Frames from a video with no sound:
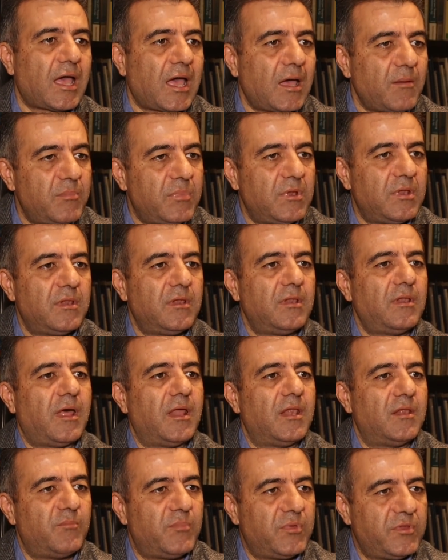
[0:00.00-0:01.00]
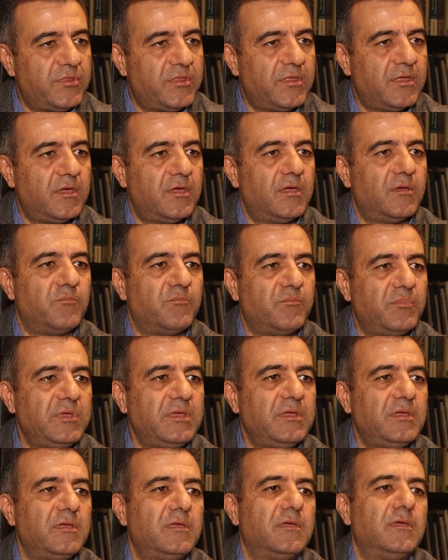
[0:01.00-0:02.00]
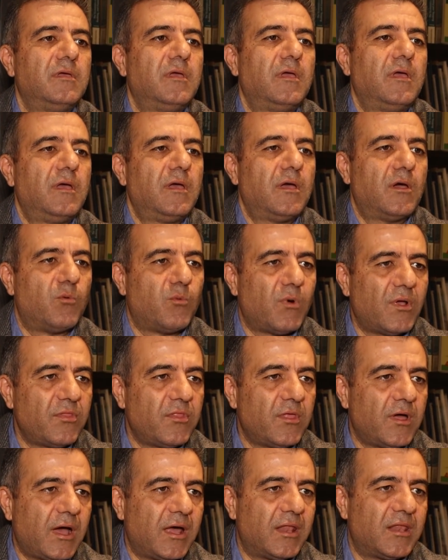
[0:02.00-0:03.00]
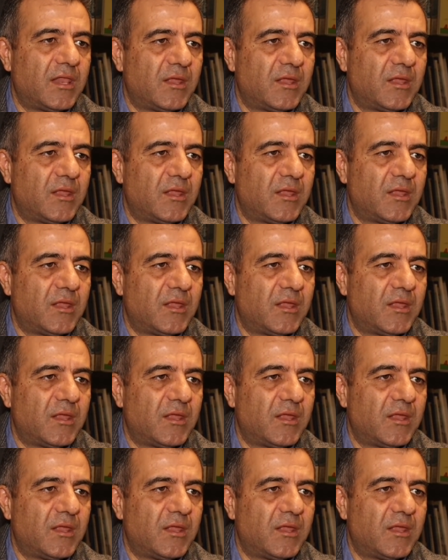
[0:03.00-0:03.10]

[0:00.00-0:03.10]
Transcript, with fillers: قبل البدء بوضع